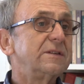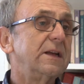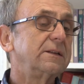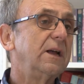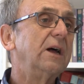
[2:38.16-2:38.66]

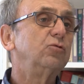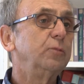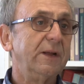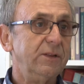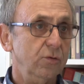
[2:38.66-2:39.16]
s'attend à tout
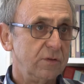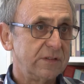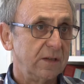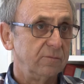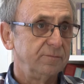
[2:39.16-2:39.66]
près de
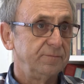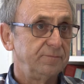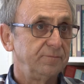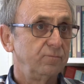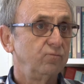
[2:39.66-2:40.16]
200
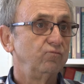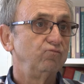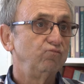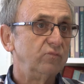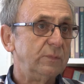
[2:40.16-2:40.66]

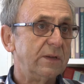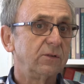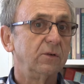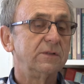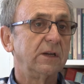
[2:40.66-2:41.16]
parce
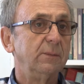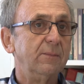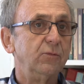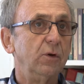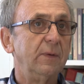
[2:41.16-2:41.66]
que c'est quand
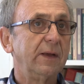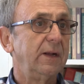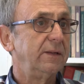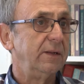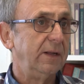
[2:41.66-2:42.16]
même demain
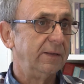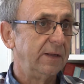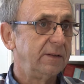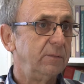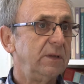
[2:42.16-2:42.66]
que la,
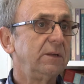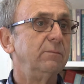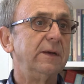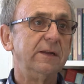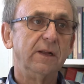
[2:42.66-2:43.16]
date limite,
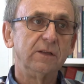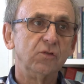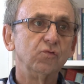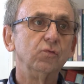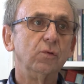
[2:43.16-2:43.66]
mais les
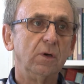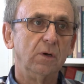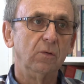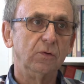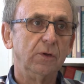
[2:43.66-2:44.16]
derniers jours,
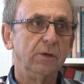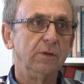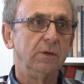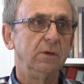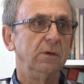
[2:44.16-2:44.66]
euh, on
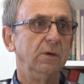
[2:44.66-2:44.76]
donne. De,